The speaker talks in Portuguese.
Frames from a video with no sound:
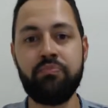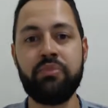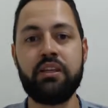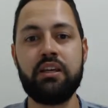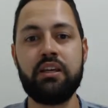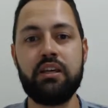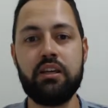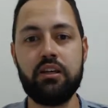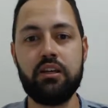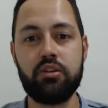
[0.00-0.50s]

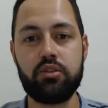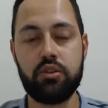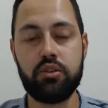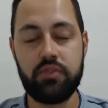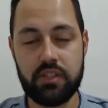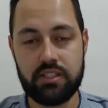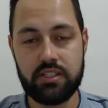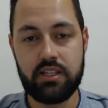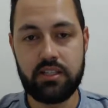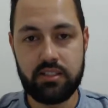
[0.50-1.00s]
Eu estou
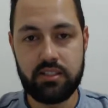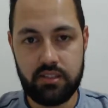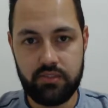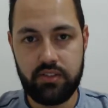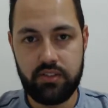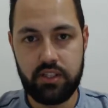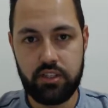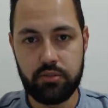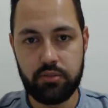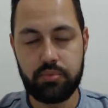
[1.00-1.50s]
fazendo esse
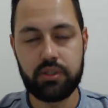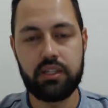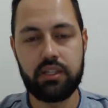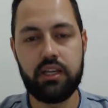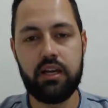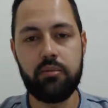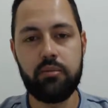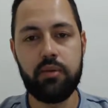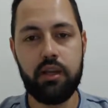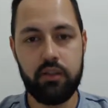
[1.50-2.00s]
vídeo porque a
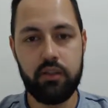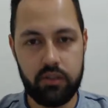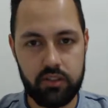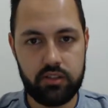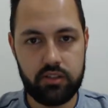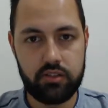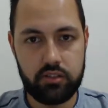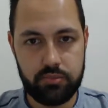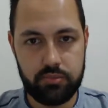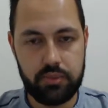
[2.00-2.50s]
maioria
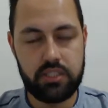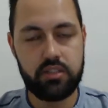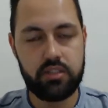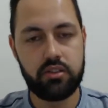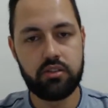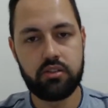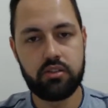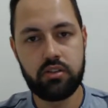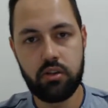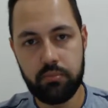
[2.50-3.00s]
dos pedidos
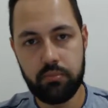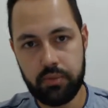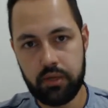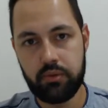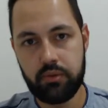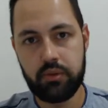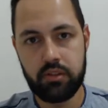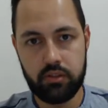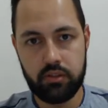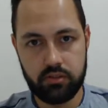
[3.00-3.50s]
são para o
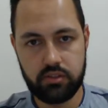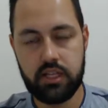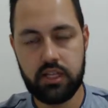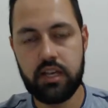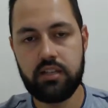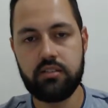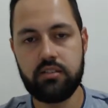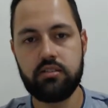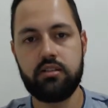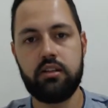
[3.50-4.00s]
Windows
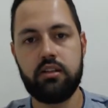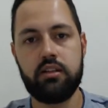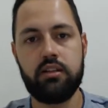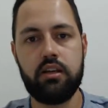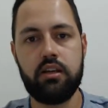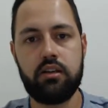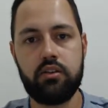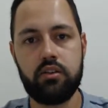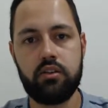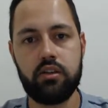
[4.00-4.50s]
10. Até
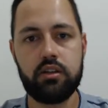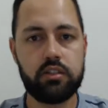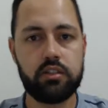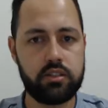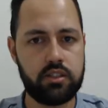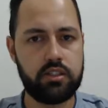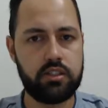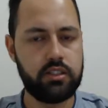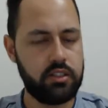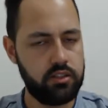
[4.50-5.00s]
agora acho que a
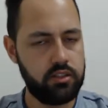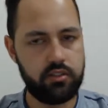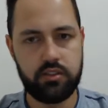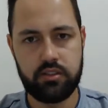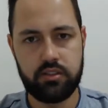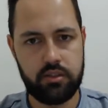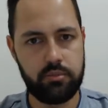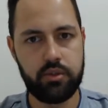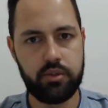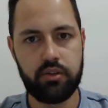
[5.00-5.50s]
gente não
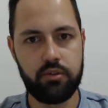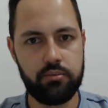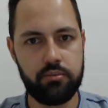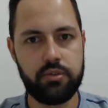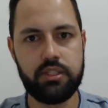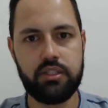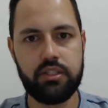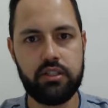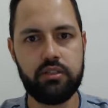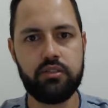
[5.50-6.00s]
recebeu nenhum
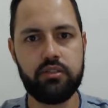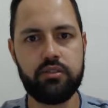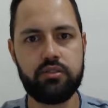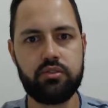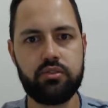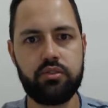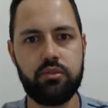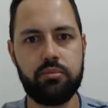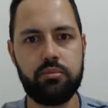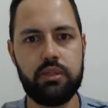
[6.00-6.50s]
pedido
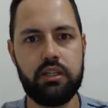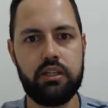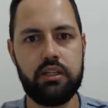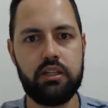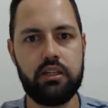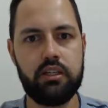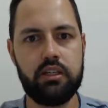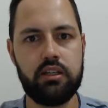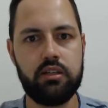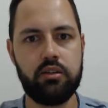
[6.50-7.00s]

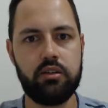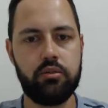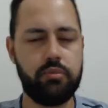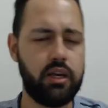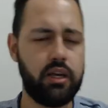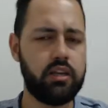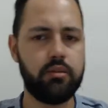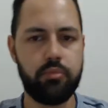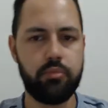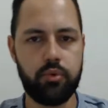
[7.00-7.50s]
sobre o
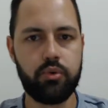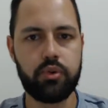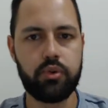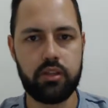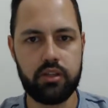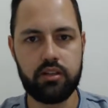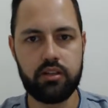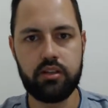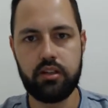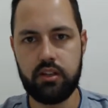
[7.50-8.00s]
MacBook
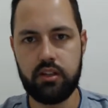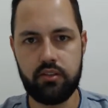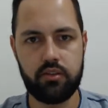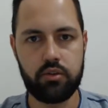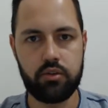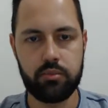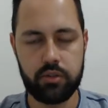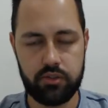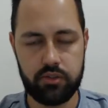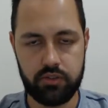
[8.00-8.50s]
que teve alguma
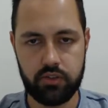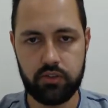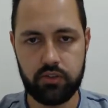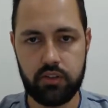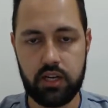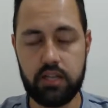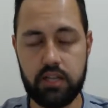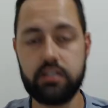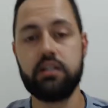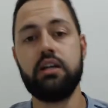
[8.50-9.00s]

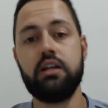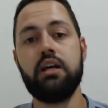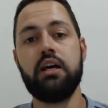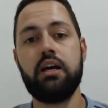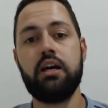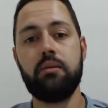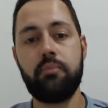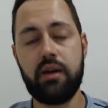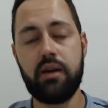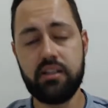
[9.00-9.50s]
dificuldade.
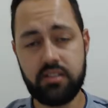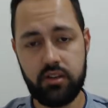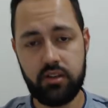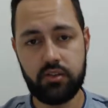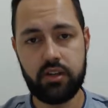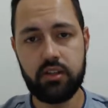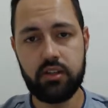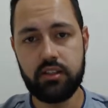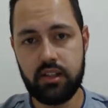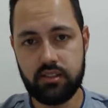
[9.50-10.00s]
Mas se alguém que
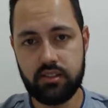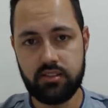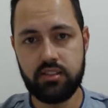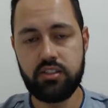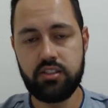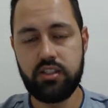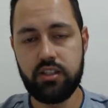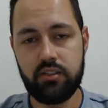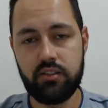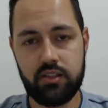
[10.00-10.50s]
está
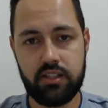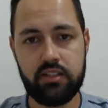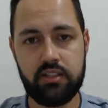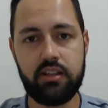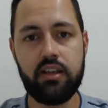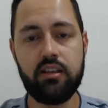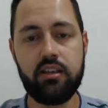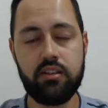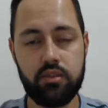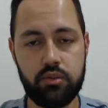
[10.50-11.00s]
assistindo aí
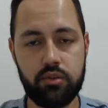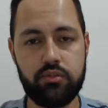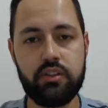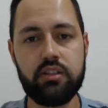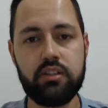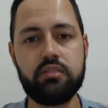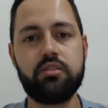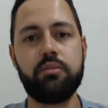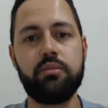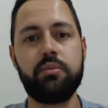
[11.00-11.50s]
tem dúvidas
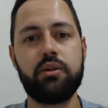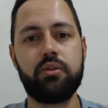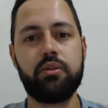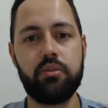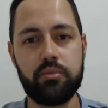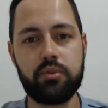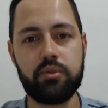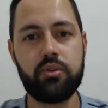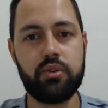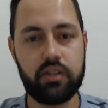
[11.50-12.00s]
sobre como
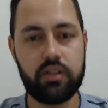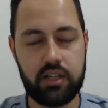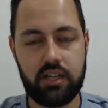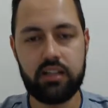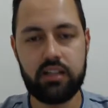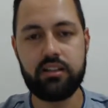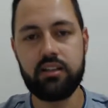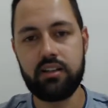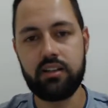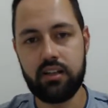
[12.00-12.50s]
colocar
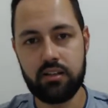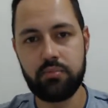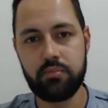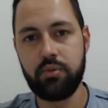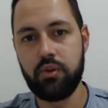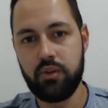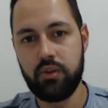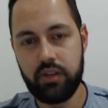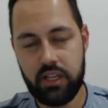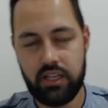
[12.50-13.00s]
teclado
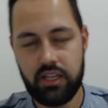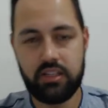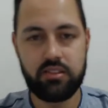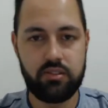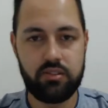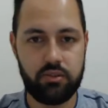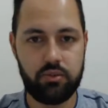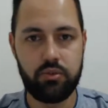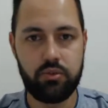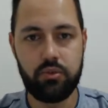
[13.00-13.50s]
polonês
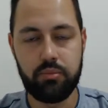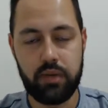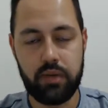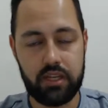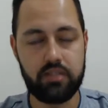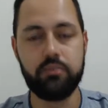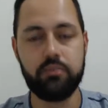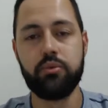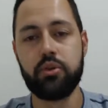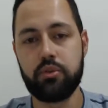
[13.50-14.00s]
no
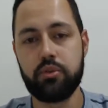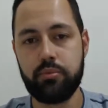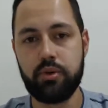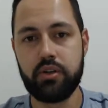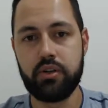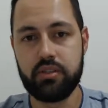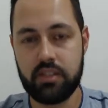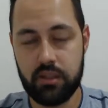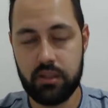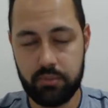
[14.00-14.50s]
MacBook, por
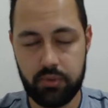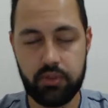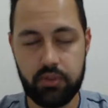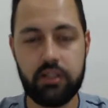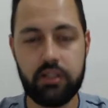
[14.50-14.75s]
exemplo,